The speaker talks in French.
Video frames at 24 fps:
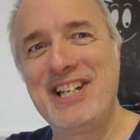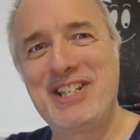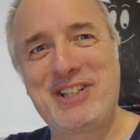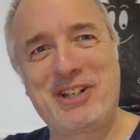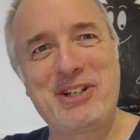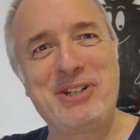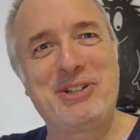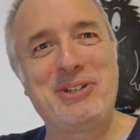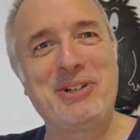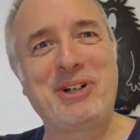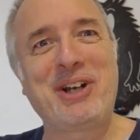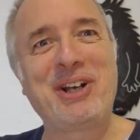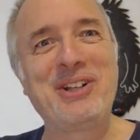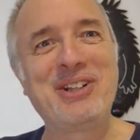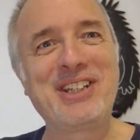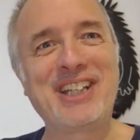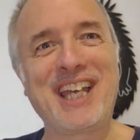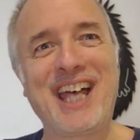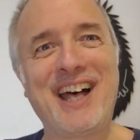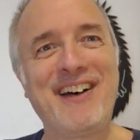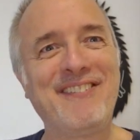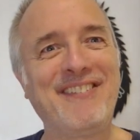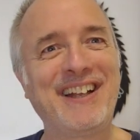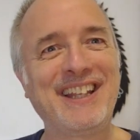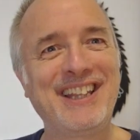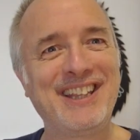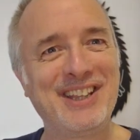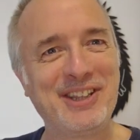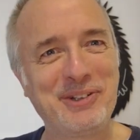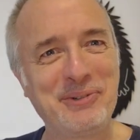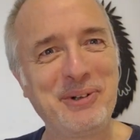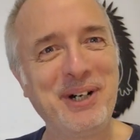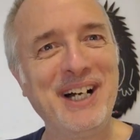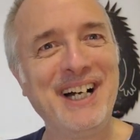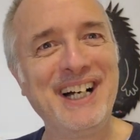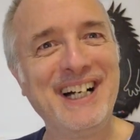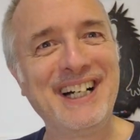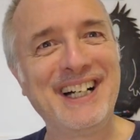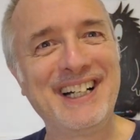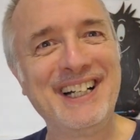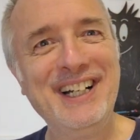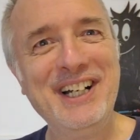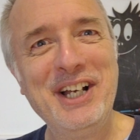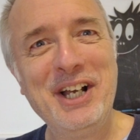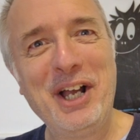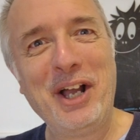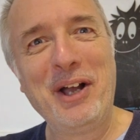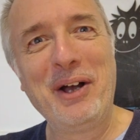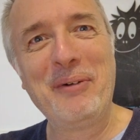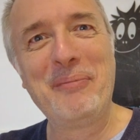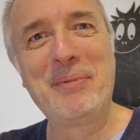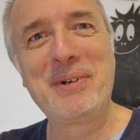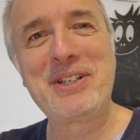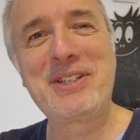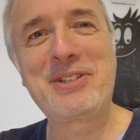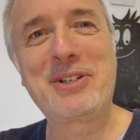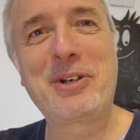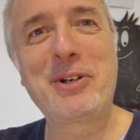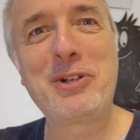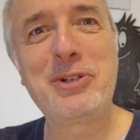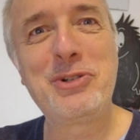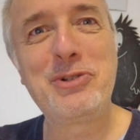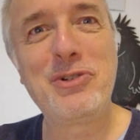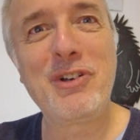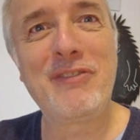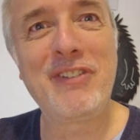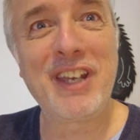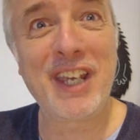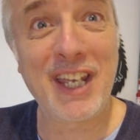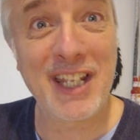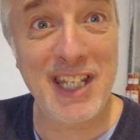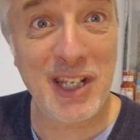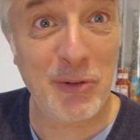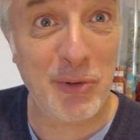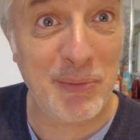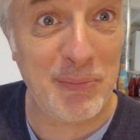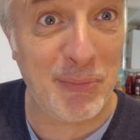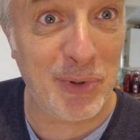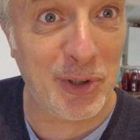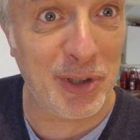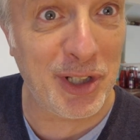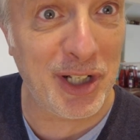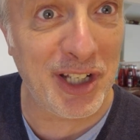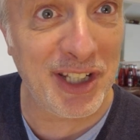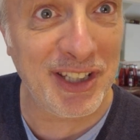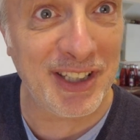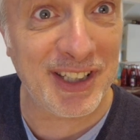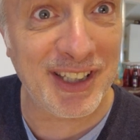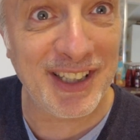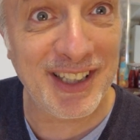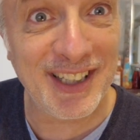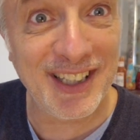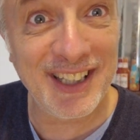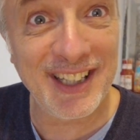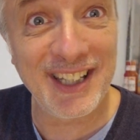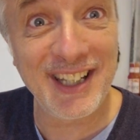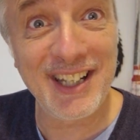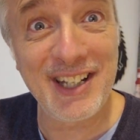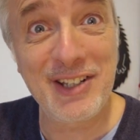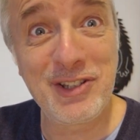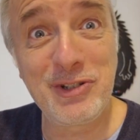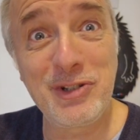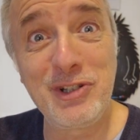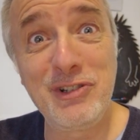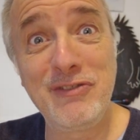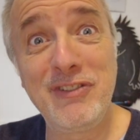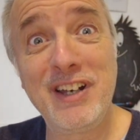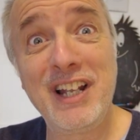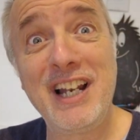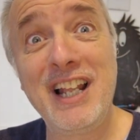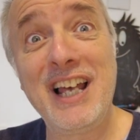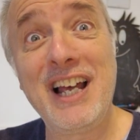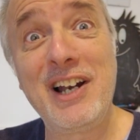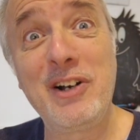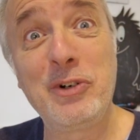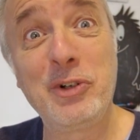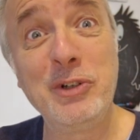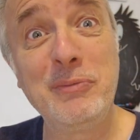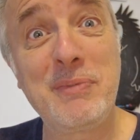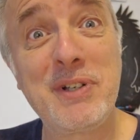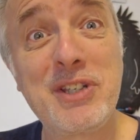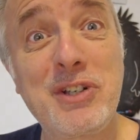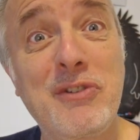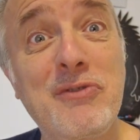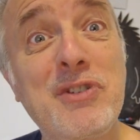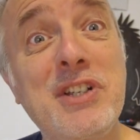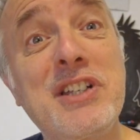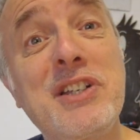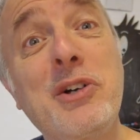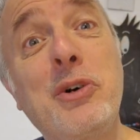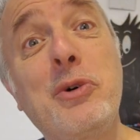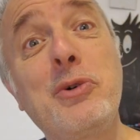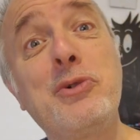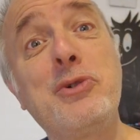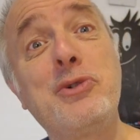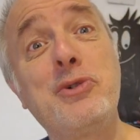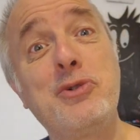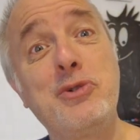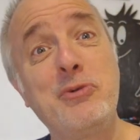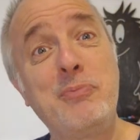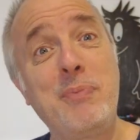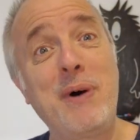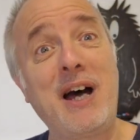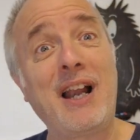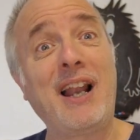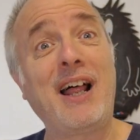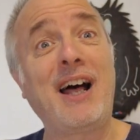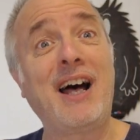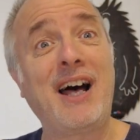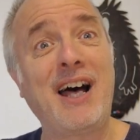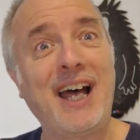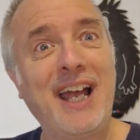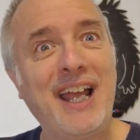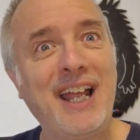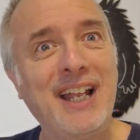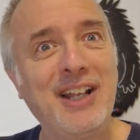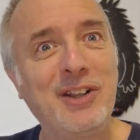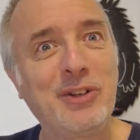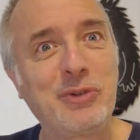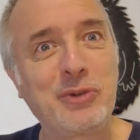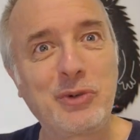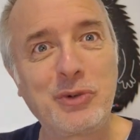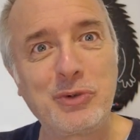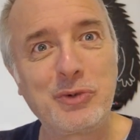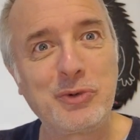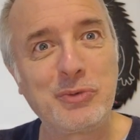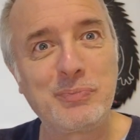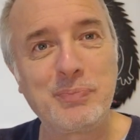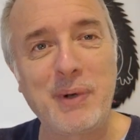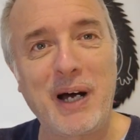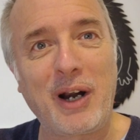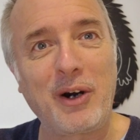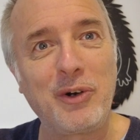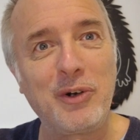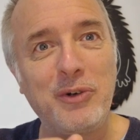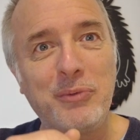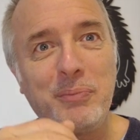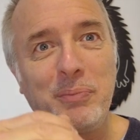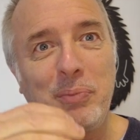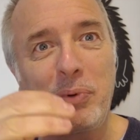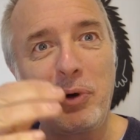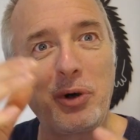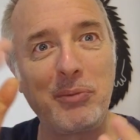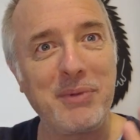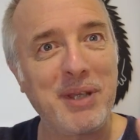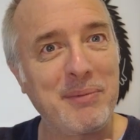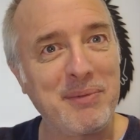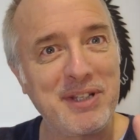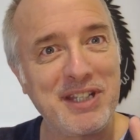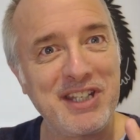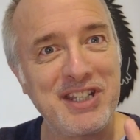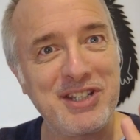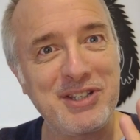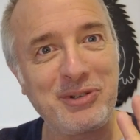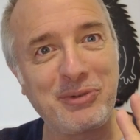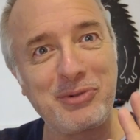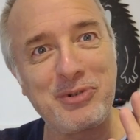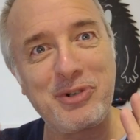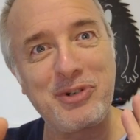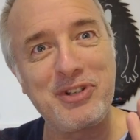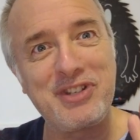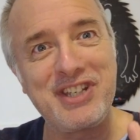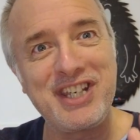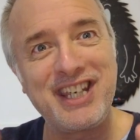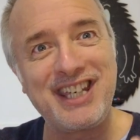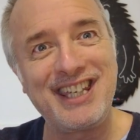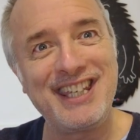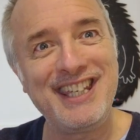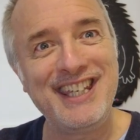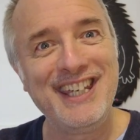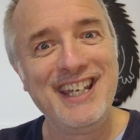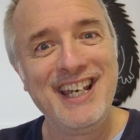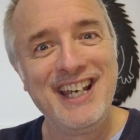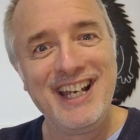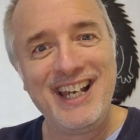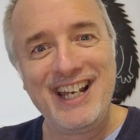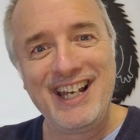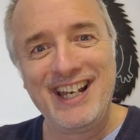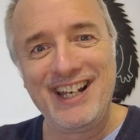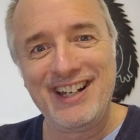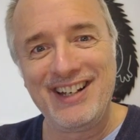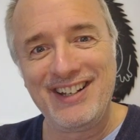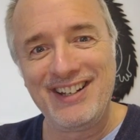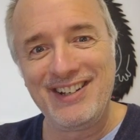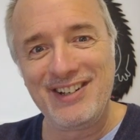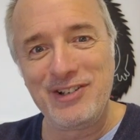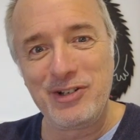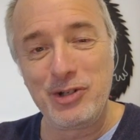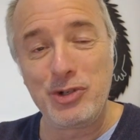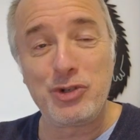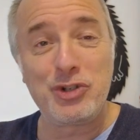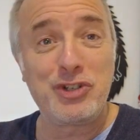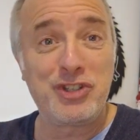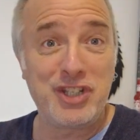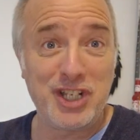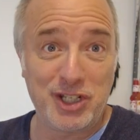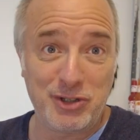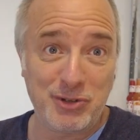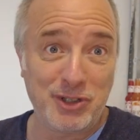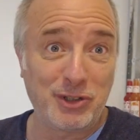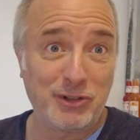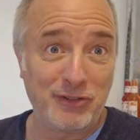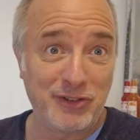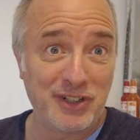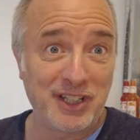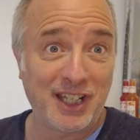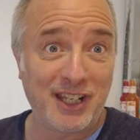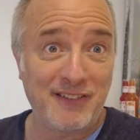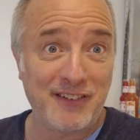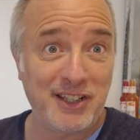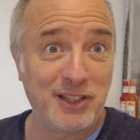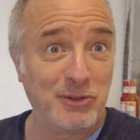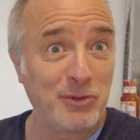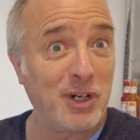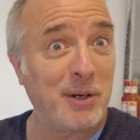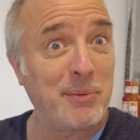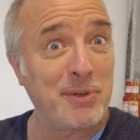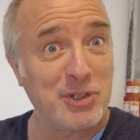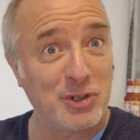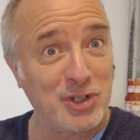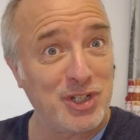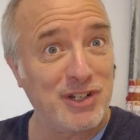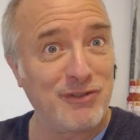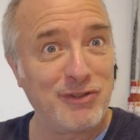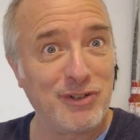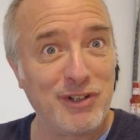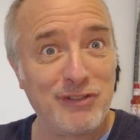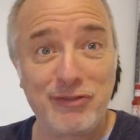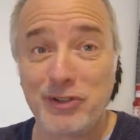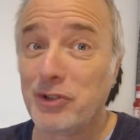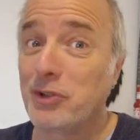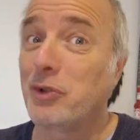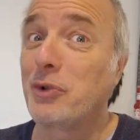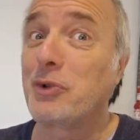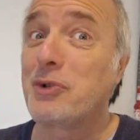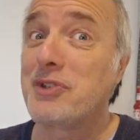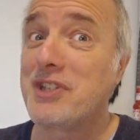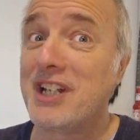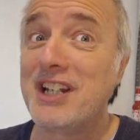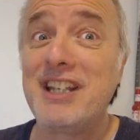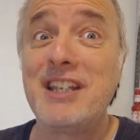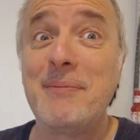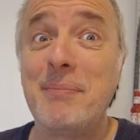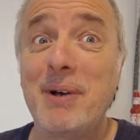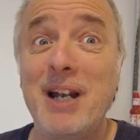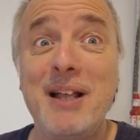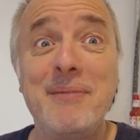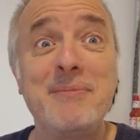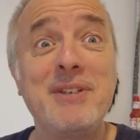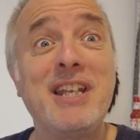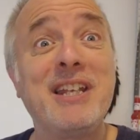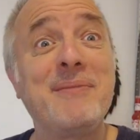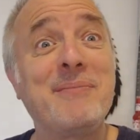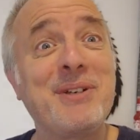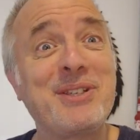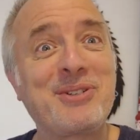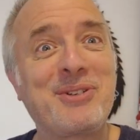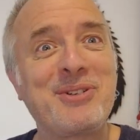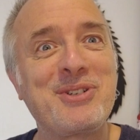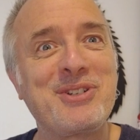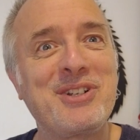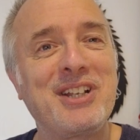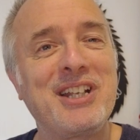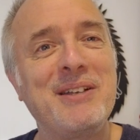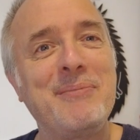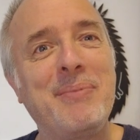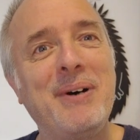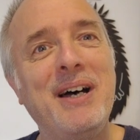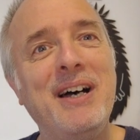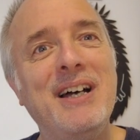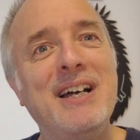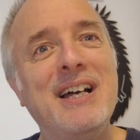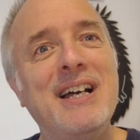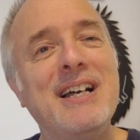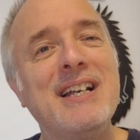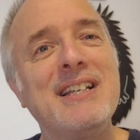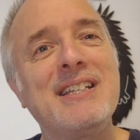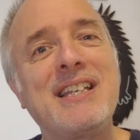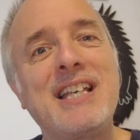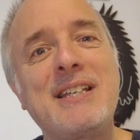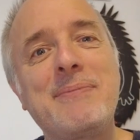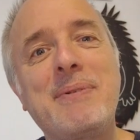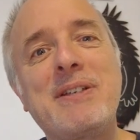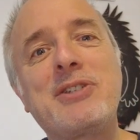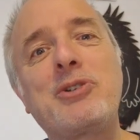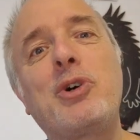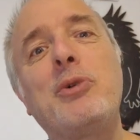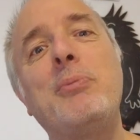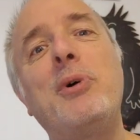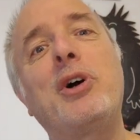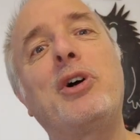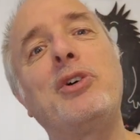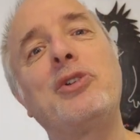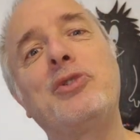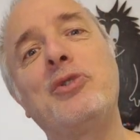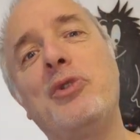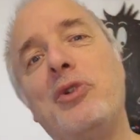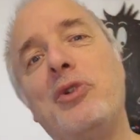est-ce que tu aurais une cravate noire parce que tu avais gagné Wimbledon et tu devais aller à Londres parce que vous étiez reçu par la reine ou par le premier ministre ou je ne sais qui. Euh, je sais que tu as trouvé une cravate noire parce que j'ai vu des photos. Ça n'était pas la mienne parce que je n'en ai pas. Ça se passe comment quand